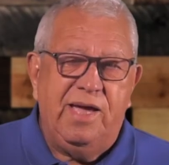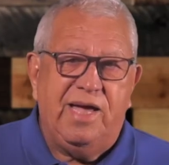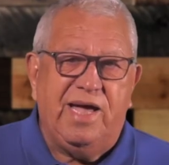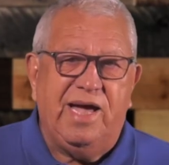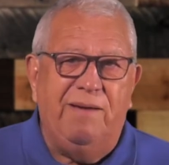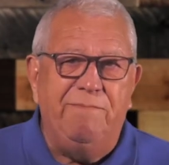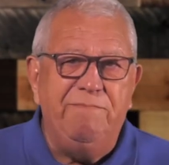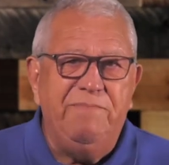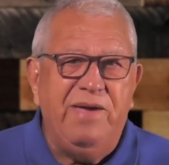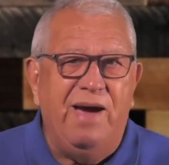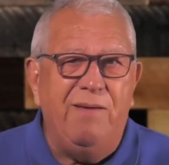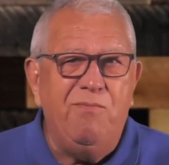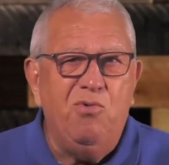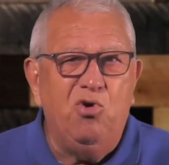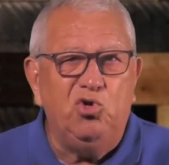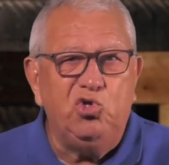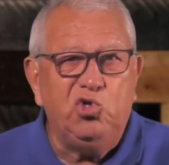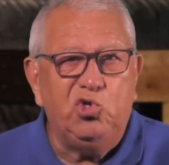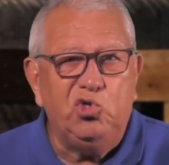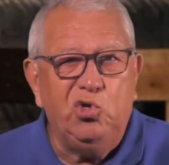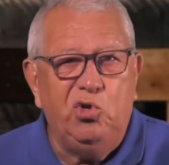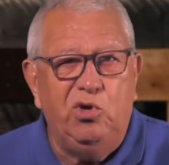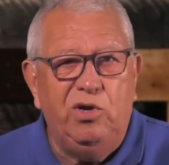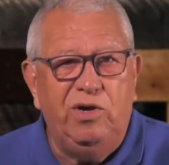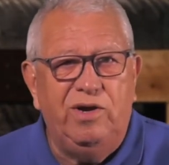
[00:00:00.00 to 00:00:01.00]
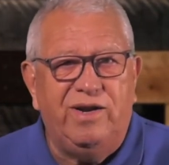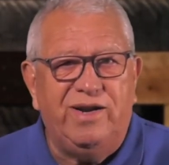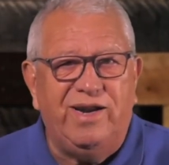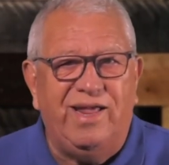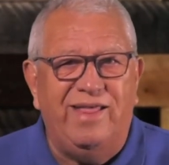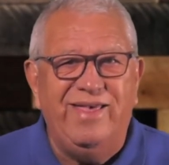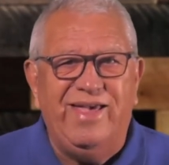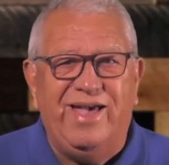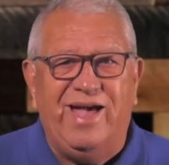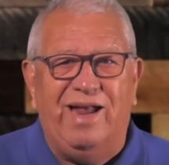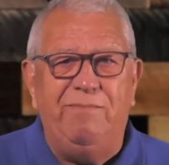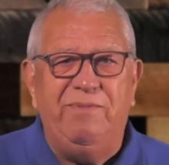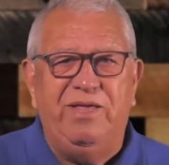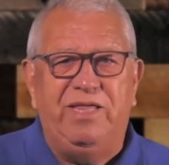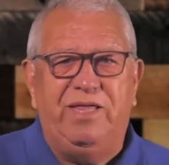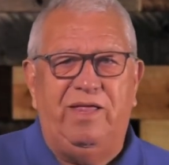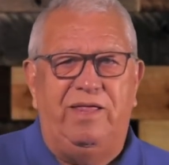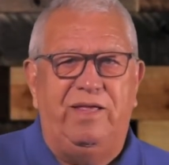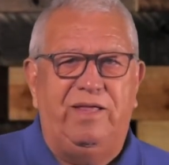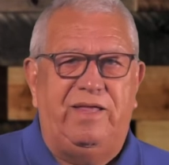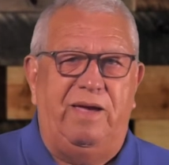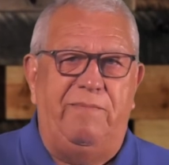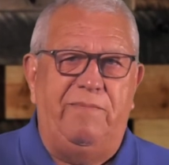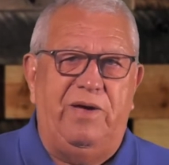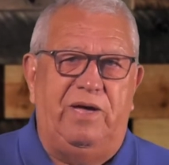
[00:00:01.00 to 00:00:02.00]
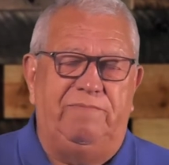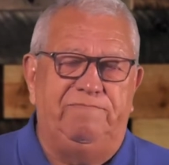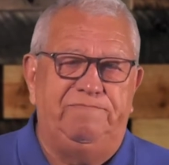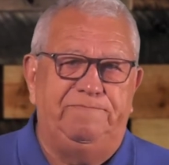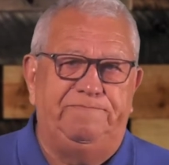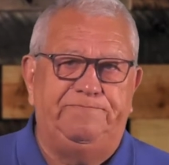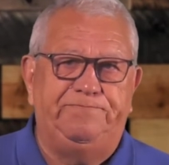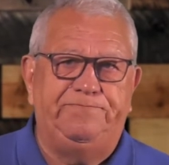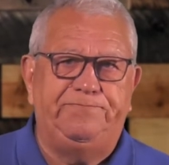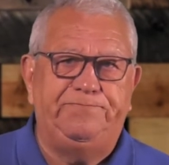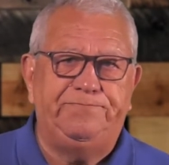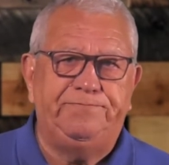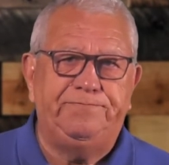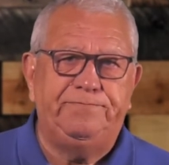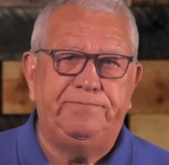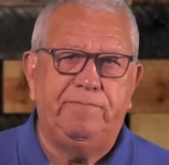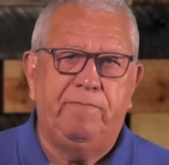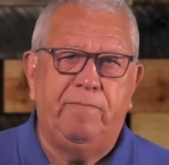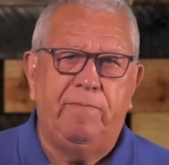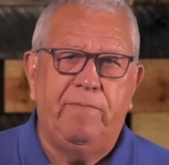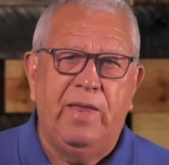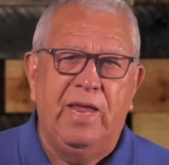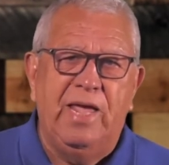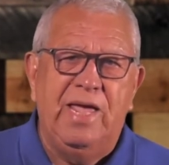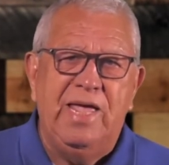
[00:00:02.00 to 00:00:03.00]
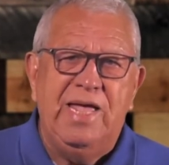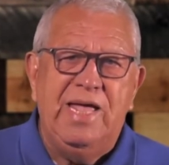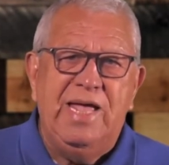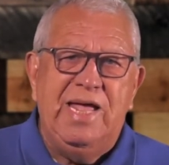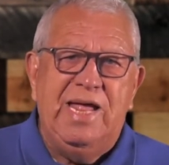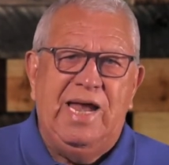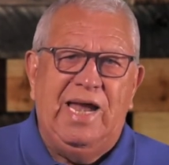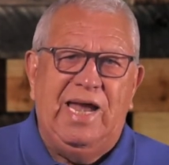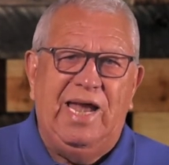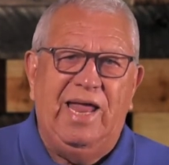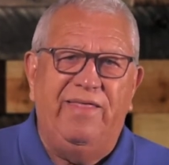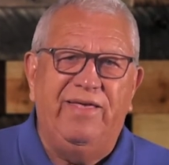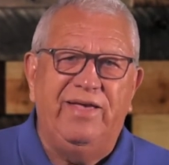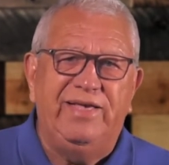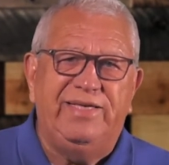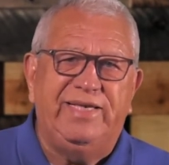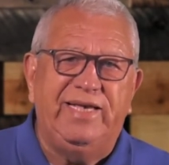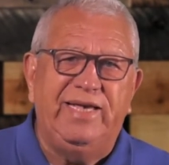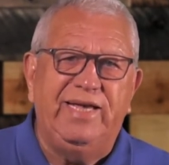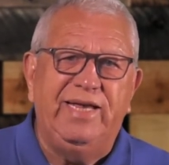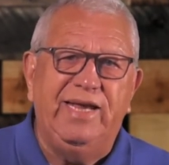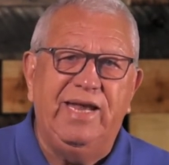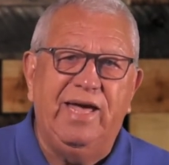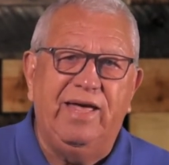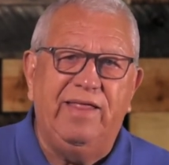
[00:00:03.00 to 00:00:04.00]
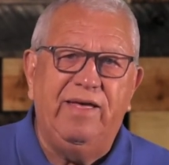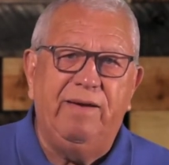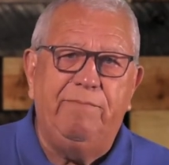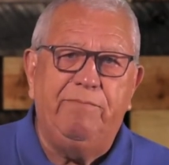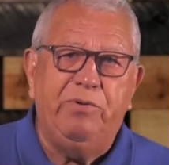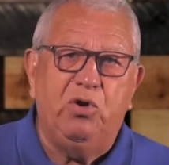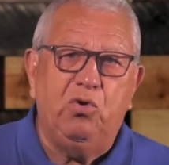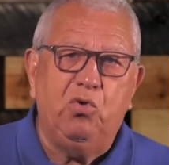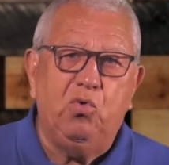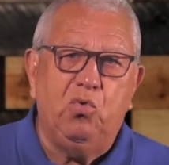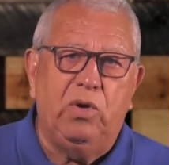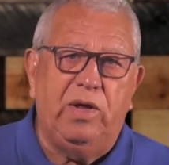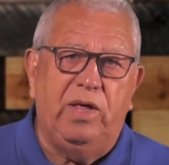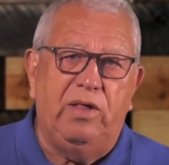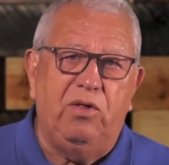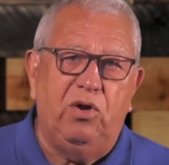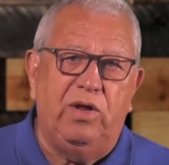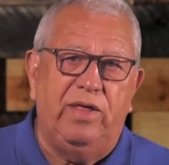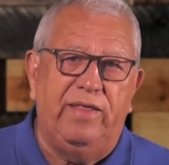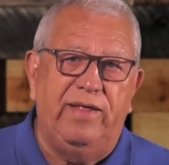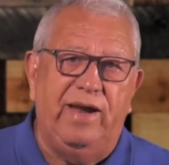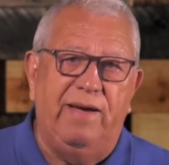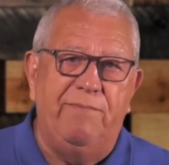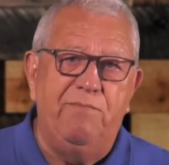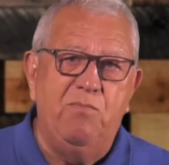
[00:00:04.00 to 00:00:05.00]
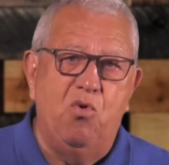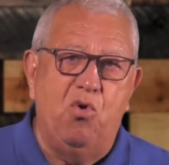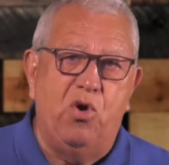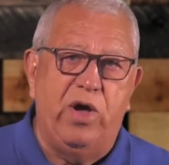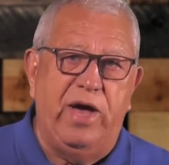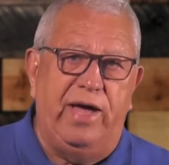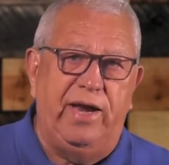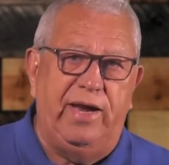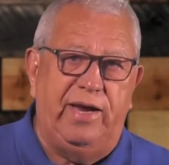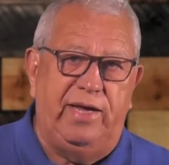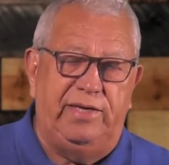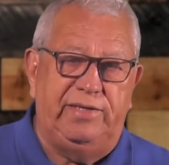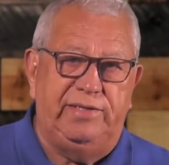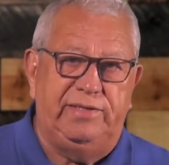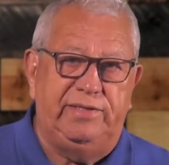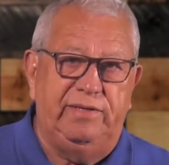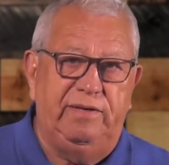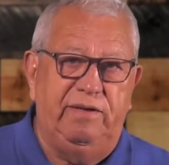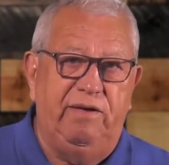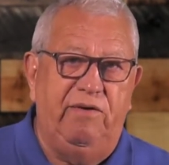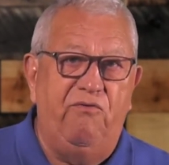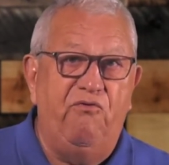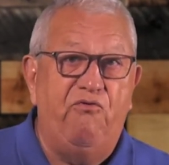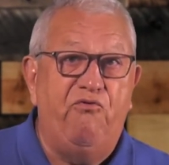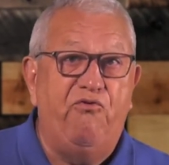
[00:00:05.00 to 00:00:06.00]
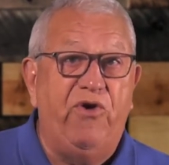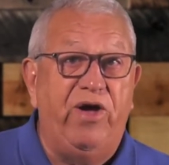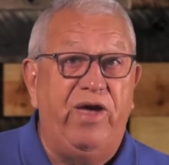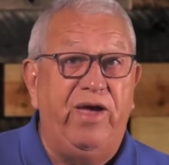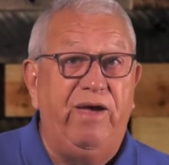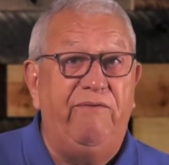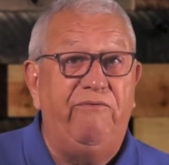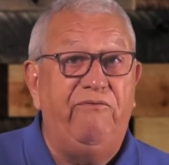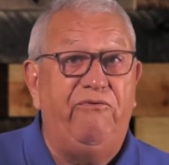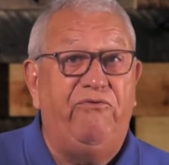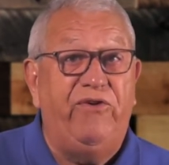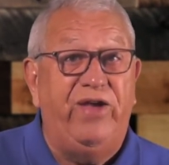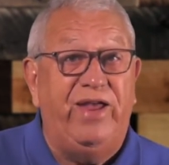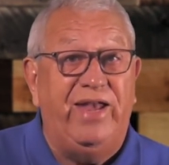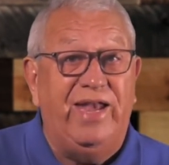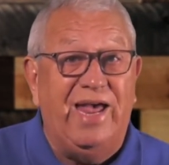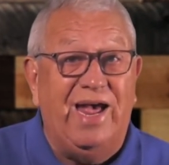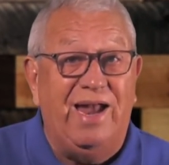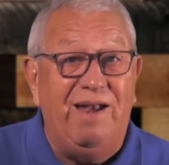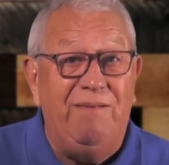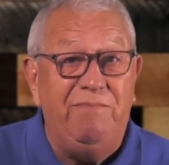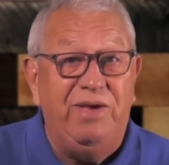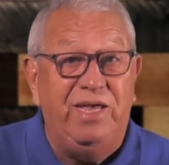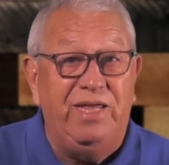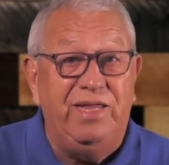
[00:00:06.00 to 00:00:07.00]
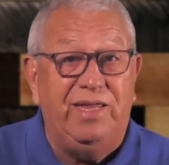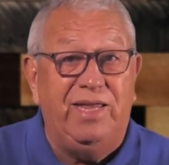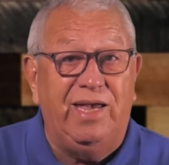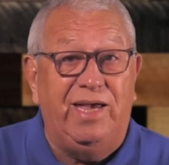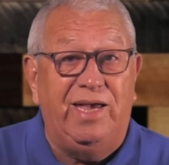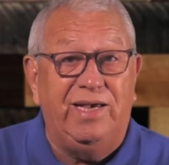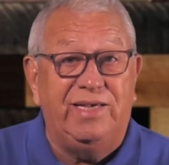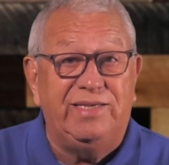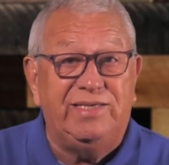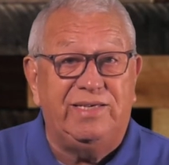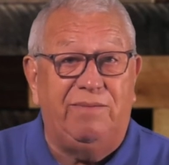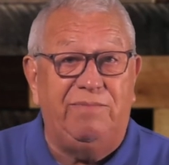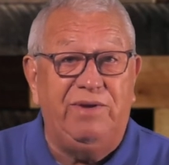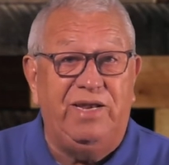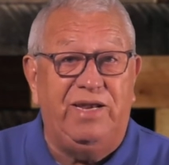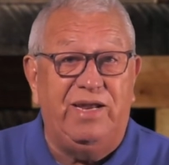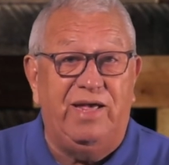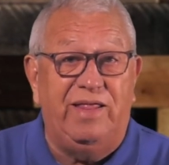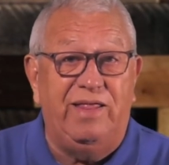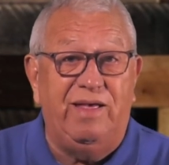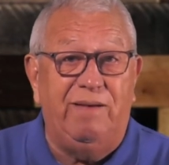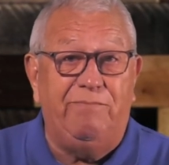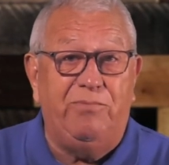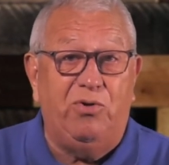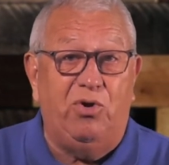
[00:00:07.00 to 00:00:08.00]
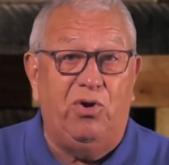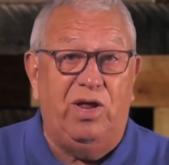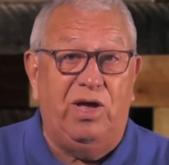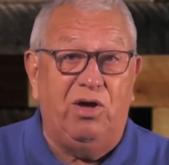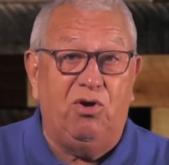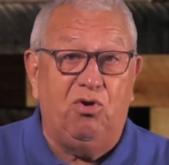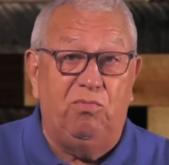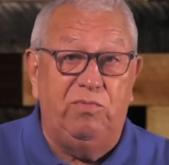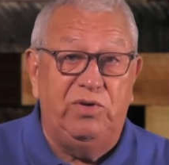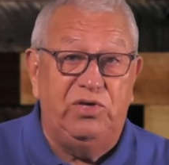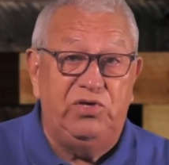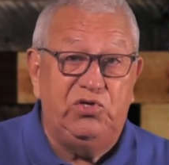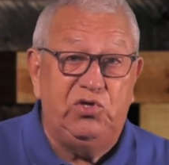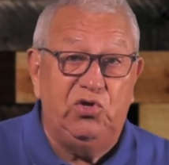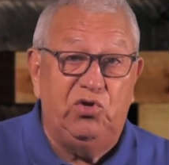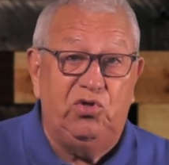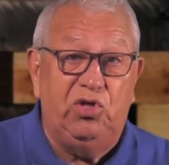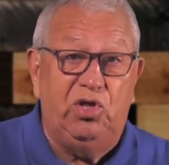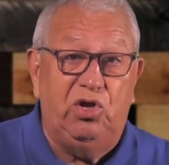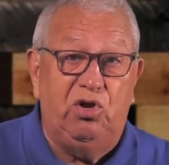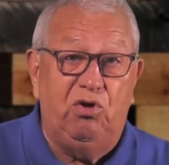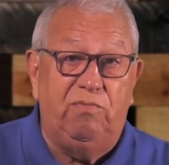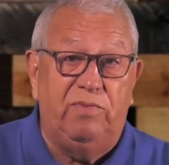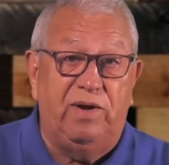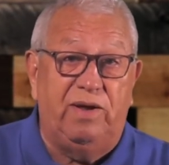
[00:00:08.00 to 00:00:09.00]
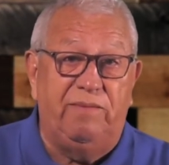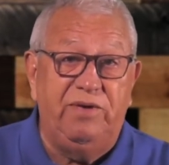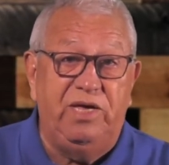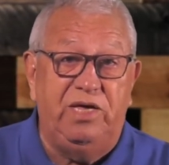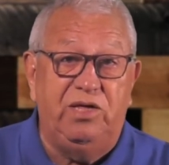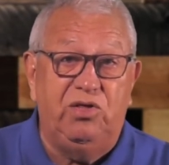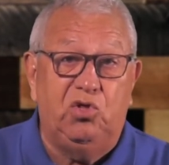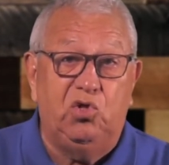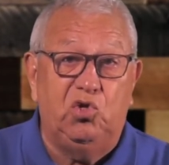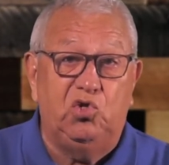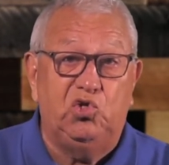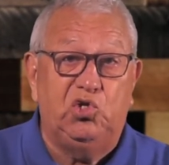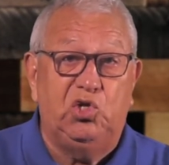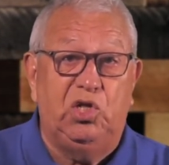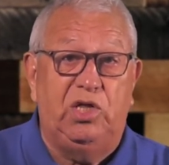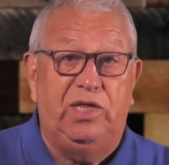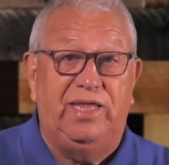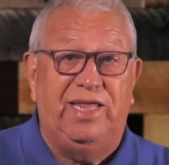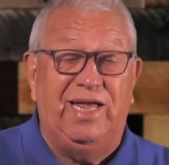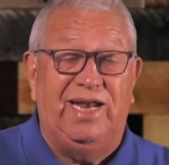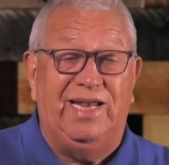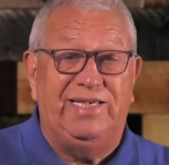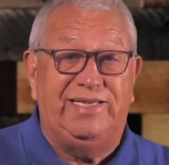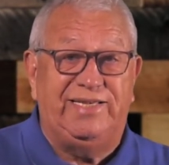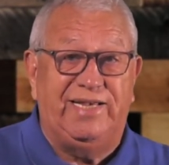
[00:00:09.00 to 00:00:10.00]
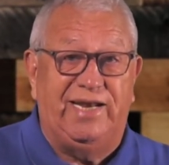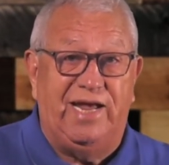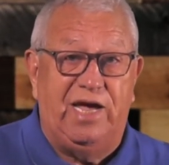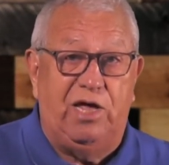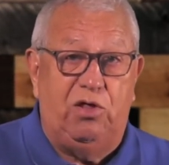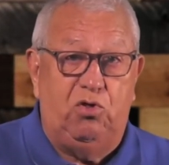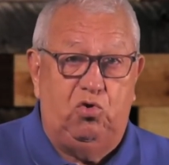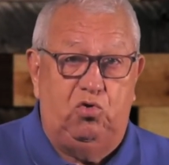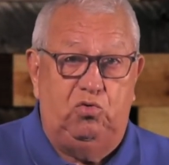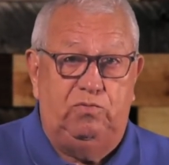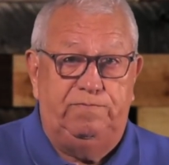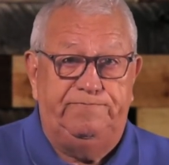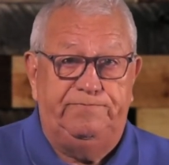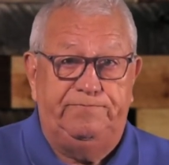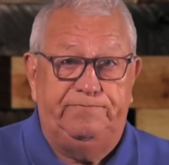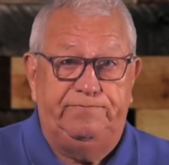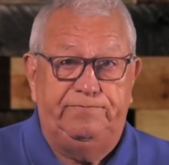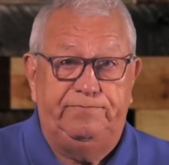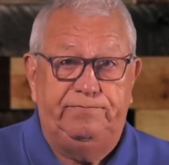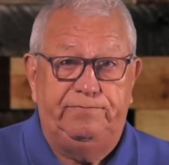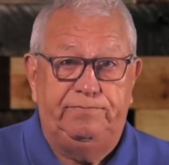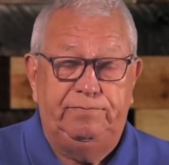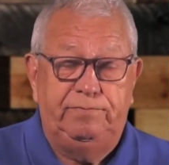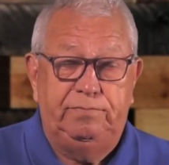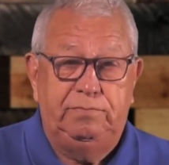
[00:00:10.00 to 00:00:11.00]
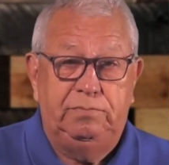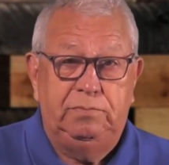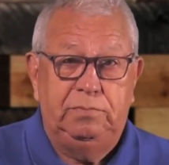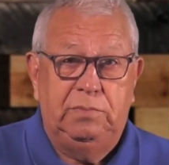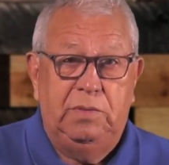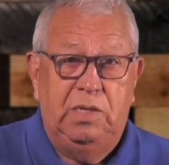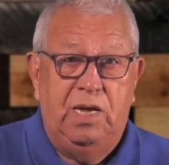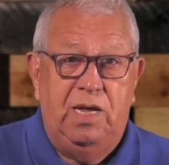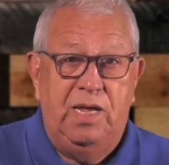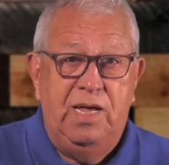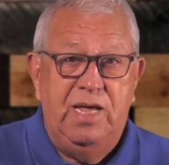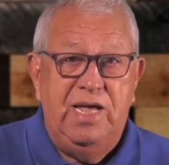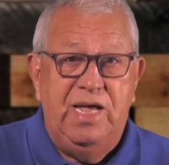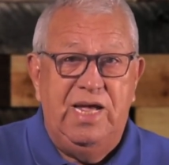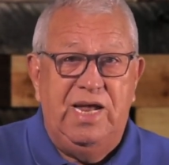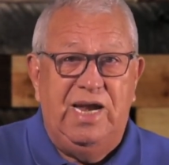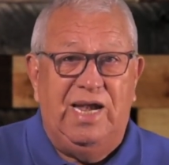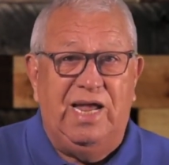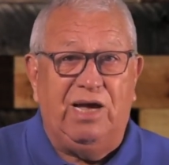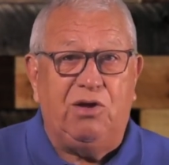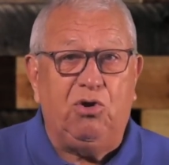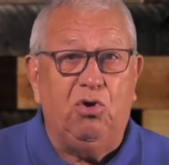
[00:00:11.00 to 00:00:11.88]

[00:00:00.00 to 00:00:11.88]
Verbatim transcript: Cambiamos radicalmente de tema. La designada Procuradora de las Mujeres, fue finalmente examinada por la Comisión de Nombramientos del Senado. La